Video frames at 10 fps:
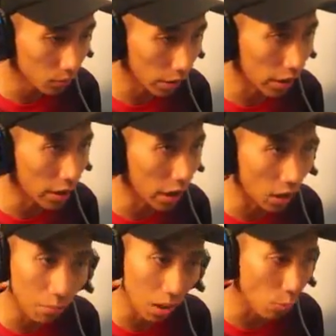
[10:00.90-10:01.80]
Oke dia di
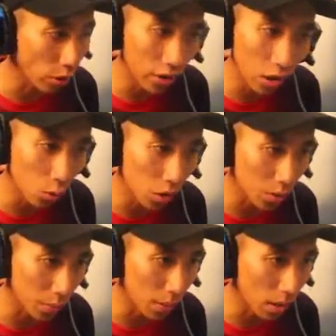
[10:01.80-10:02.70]
dalam, gak mungkin dia keluar
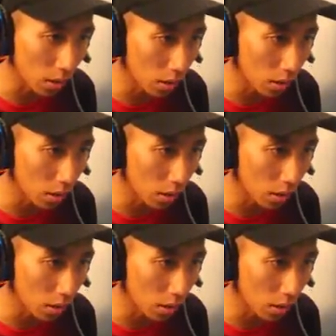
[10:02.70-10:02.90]
cepet banget